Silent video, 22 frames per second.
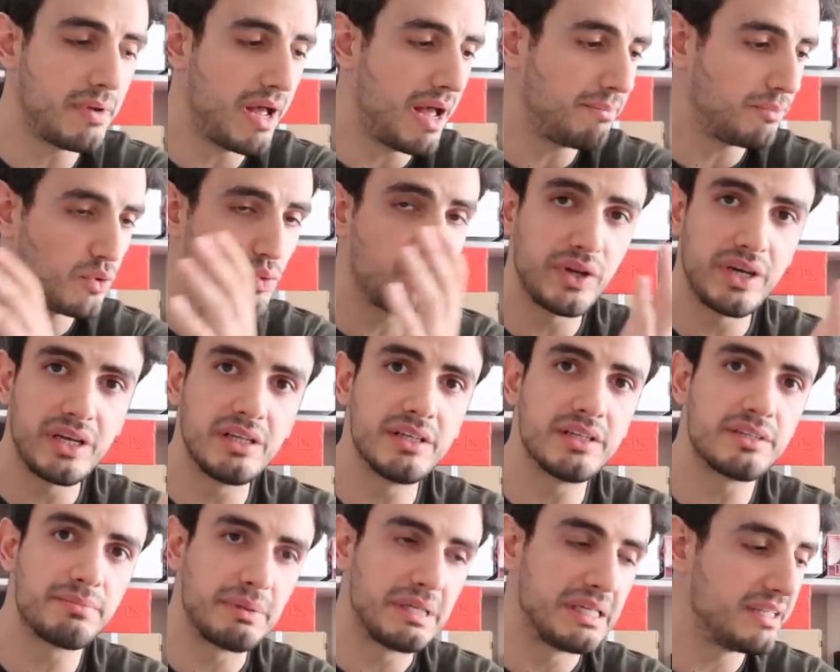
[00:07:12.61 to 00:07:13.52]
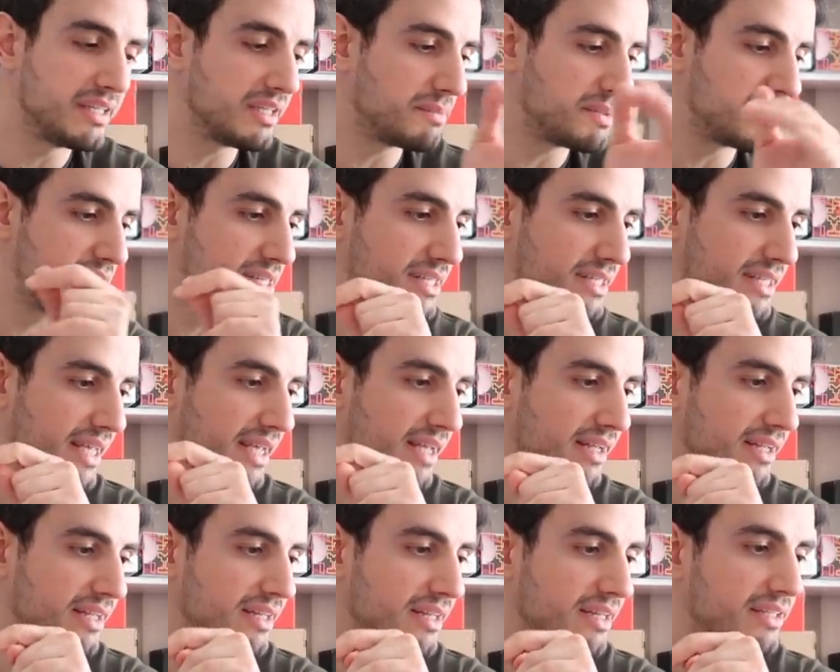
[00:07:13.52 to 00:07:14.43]
Hem güvenilir bilindik bir
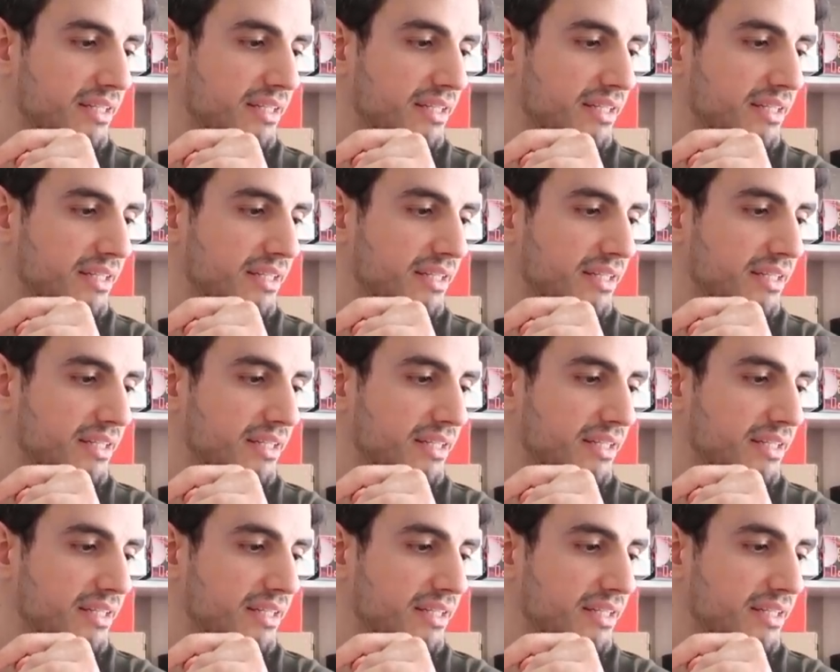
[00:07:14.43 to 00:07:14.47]
site.